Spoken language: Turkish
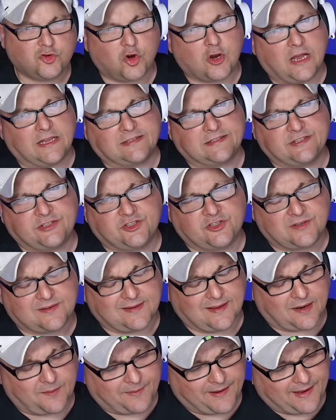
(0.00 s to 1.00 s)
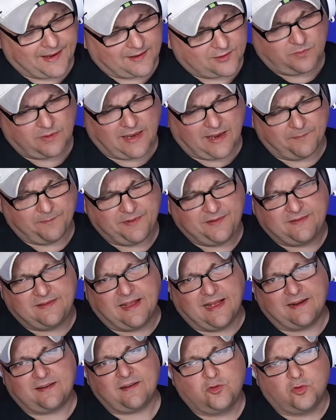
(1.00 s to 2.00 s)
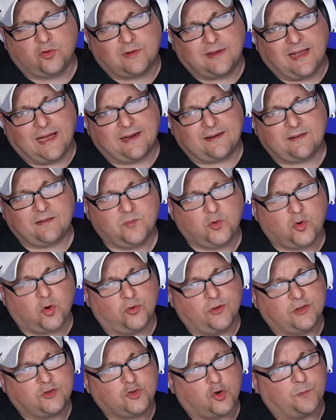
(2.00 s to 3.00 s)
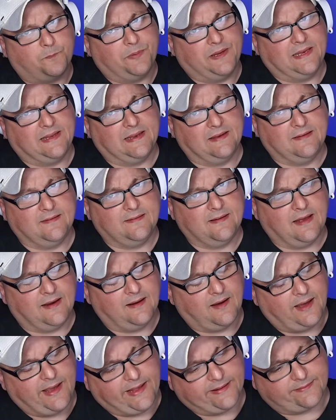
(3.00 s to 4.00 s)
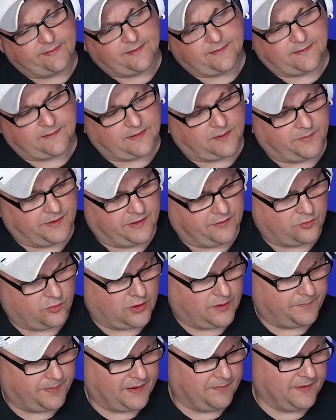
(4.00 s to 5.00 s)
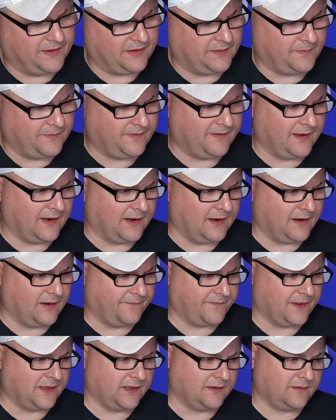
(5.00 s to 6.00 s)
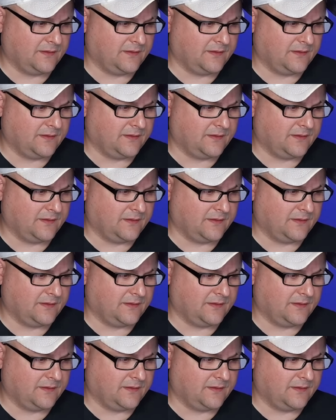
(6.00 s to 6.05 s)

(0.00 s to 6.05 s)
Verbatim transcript: Çok az kişi tıklar ama yani. Yani bizler Türkler bu konuda çok bilgiliyiz. Yani hayatta tıklamayız öyle bilmediğimiz yerlere falan.